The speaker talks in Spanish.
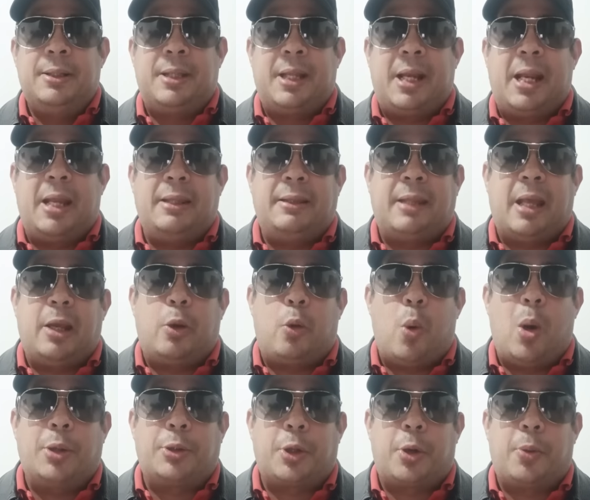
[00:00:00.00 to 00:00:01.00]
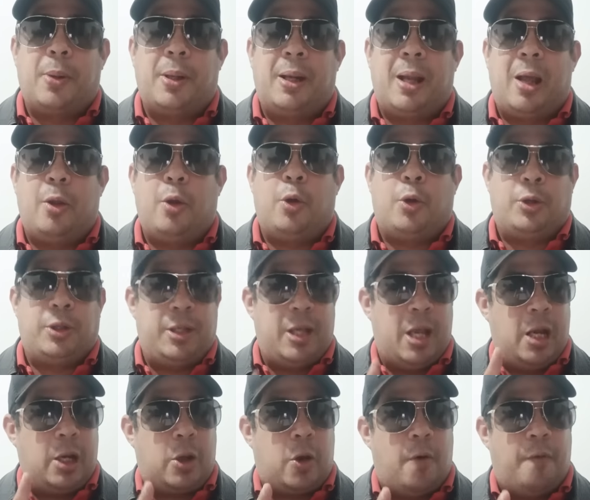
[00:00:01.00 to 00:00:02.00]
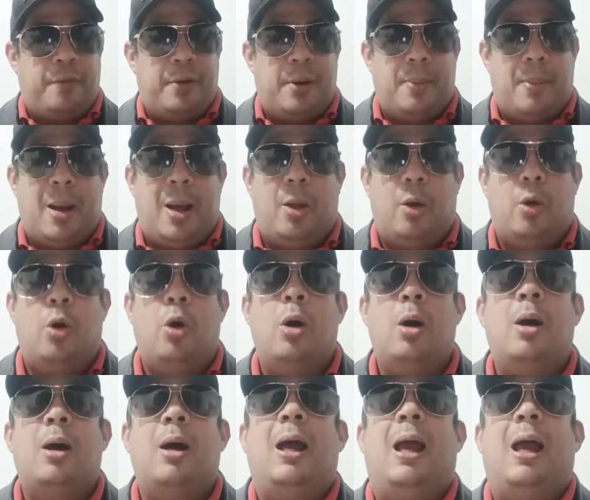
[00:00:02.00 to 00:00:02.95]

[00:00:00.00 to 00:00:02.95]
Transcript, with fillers: 34 venados y el confirmado,